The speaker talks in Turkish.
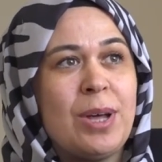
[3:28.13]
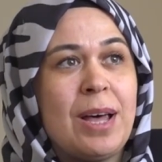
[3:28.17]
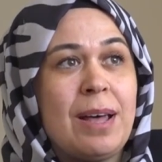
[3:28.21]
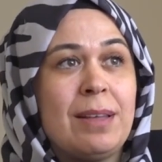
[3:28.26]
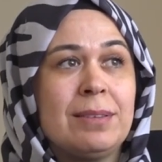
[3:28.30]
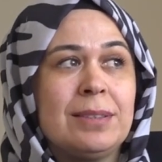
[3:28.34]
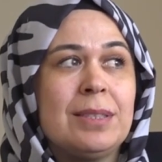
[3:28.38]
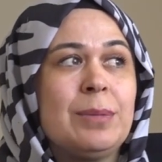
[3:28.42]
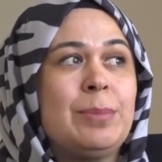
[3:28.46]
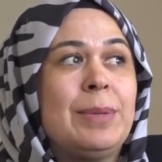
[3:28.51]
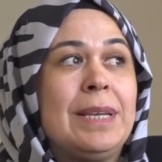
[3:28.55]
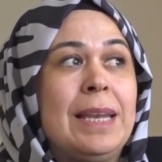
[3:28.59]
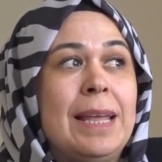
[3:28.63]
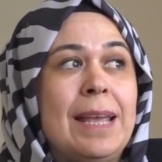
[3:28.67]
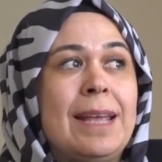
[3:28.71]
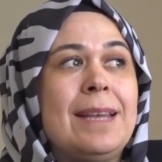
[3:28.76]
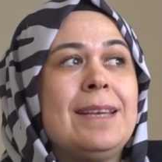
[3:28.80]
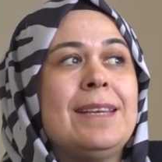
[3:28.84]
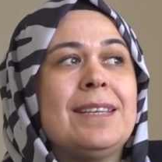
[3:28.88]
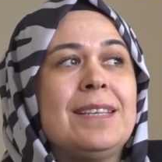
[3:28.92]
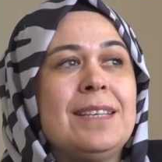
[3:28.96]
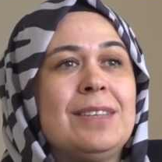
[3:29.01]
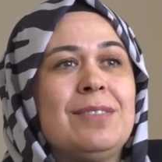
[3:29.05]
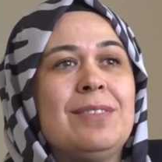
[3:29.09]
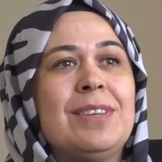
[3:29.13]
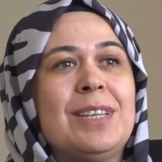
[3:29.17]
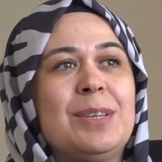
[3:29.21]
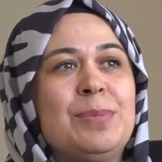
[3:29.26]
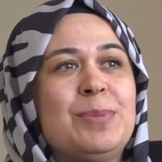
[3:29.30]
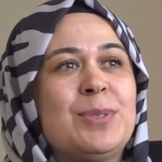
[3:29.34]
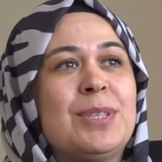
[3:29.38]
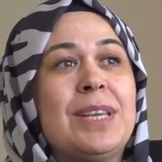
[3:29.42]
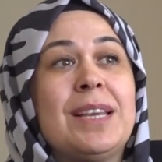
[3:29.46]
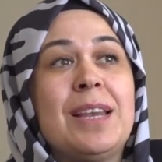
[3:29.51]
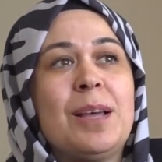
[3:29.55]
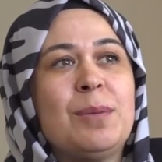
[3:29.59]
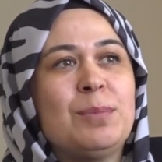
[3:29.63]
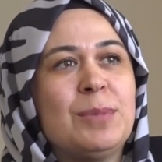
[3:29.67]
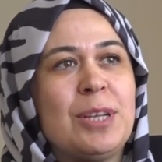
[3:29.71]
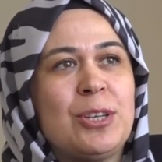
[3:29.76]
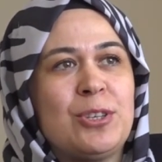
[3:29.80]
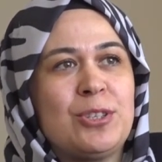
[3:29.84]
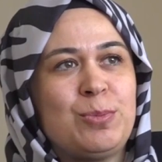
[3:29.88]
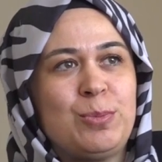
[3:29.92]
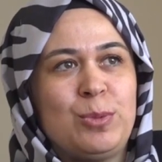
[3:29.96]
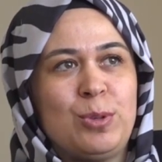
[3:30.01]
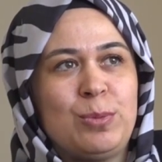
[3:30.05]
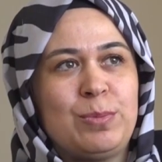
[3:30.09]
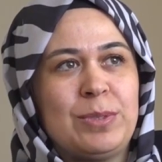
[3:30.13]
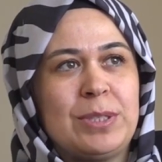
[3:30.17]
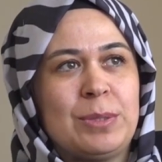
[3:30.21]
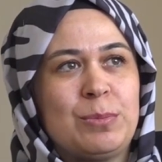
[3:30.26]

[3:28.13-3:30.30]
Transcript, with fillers: anda bile ellerini verip selamlaşmıyor